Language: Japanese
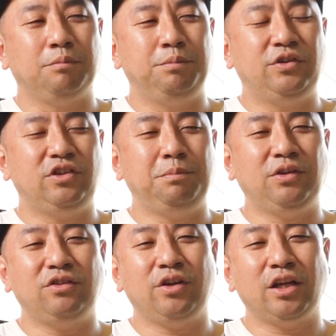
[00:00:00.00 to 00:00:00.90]
分
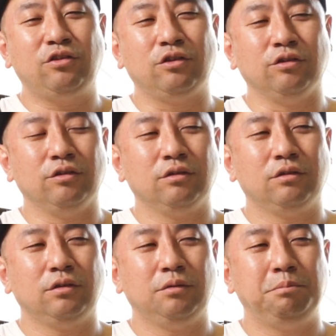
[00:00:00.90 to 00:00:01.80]
ピチピチのやつ
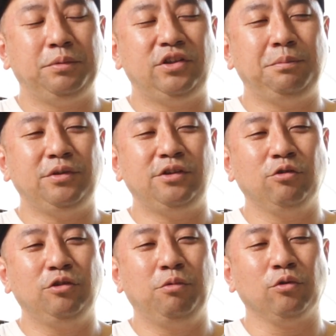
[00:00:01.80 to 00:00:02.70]
ピチピチ
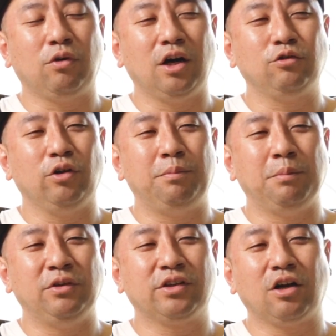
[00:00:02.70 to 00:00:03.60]
のズボンとか履くとやっ
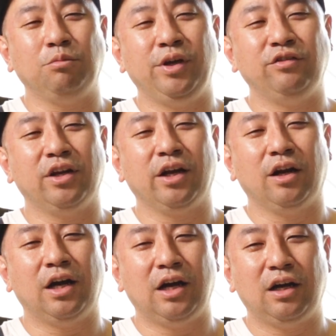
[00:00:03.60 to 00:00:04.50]
ぱ短く見えるんじゃない
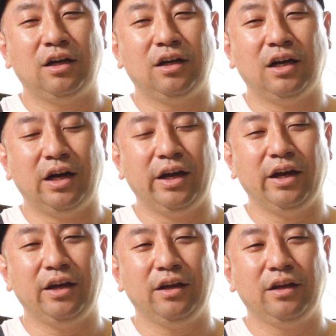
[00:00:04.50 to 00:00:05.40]
かなはい
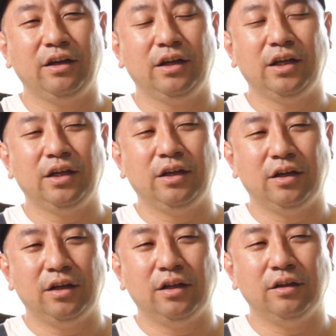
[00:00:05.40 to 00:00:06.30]

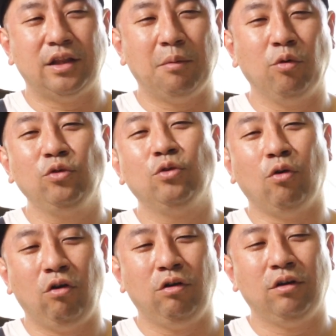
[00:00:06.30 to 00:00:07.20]
ダボっ
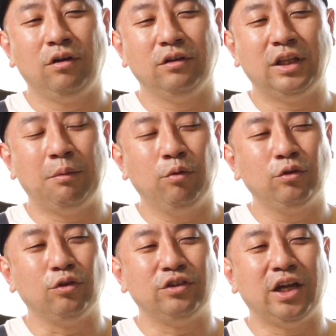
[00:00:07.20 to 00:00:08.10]
とダボっ
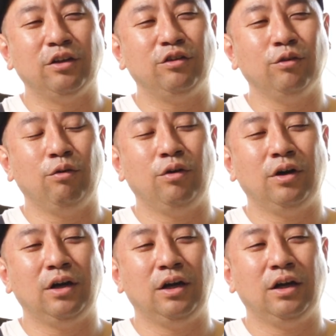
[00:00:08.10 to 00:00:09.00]
としたやつを
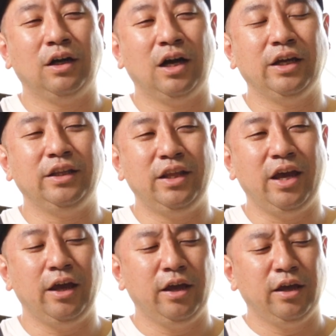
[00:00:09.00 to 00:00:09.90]
履い
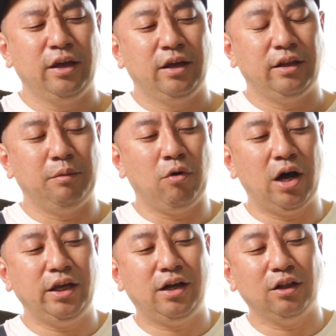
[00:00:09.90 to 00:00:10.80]
てでも
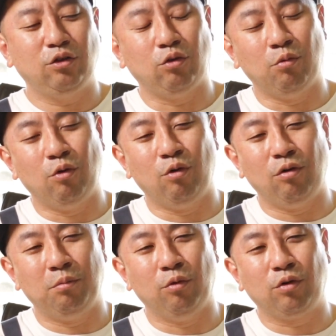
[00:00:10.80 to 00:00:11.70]
ハイカットも
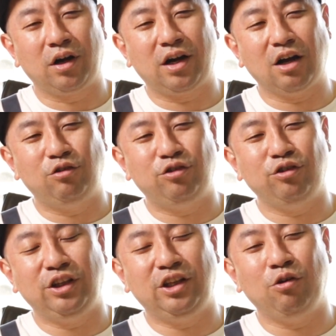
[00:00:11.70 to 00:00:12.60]
もう隠
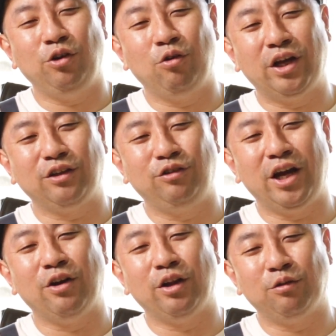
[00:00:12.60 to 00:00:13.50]
す勢いのぐ
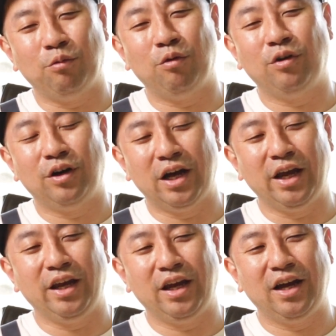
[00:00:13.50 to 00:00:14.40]
らいのやつも
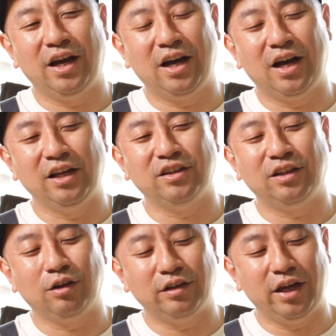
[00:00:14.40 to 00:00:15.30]
はい履いちゃっ
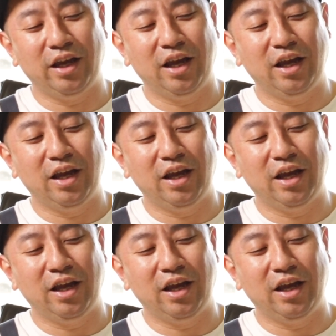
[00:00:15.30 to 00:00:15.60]
てください。